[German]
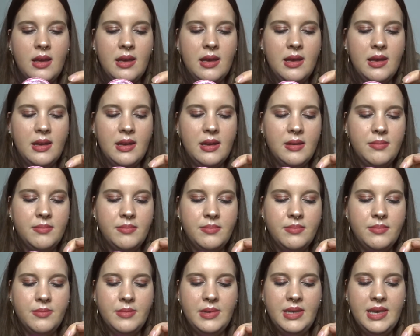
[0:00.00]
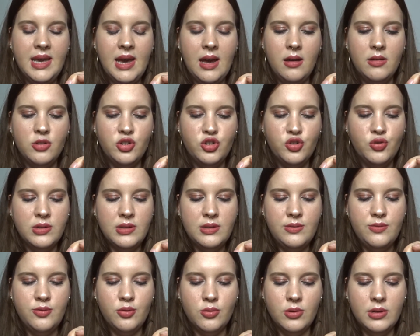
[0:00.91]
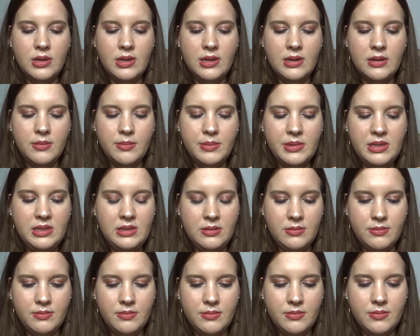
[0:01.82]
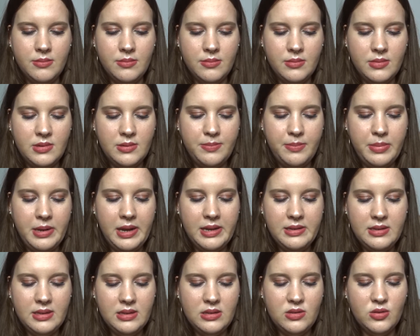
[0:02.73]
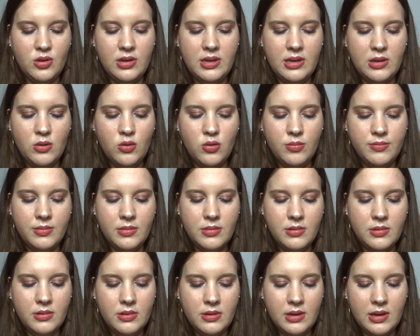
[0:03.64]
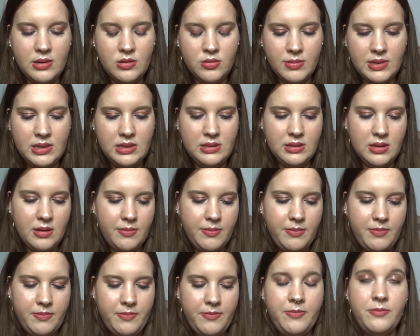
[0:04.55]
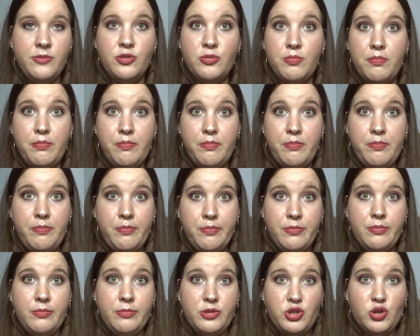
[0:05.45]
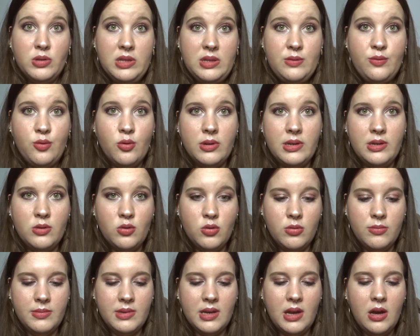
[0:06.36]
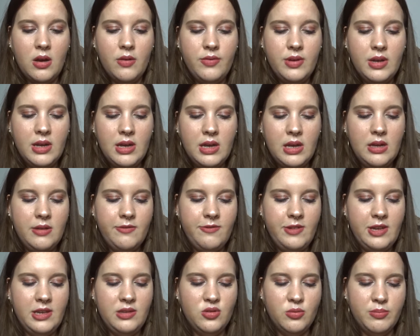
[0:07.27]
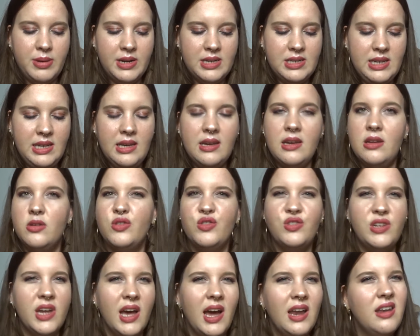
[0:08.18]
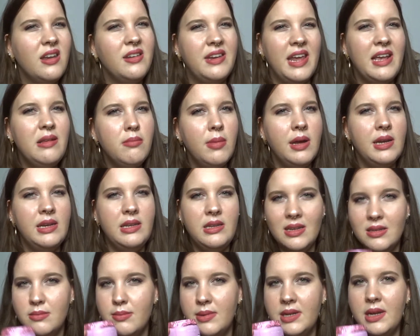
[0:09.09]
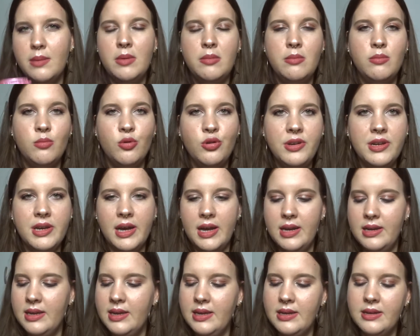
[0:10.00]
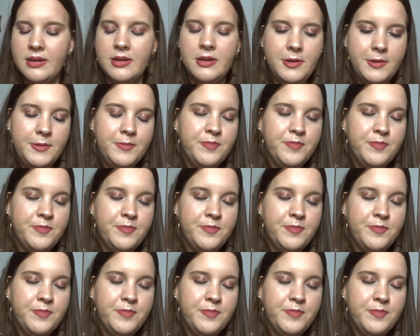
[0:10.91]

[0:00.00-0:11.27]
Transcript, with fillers: ähm, ja, Schutzfolie, mit diesem Plastikzeug hier oben, also mit dieser Schutzfolie oben drauf, wegen so Bakterien und so. Daran denkt man nie, dass man da mit dem Mund reingeht, ne?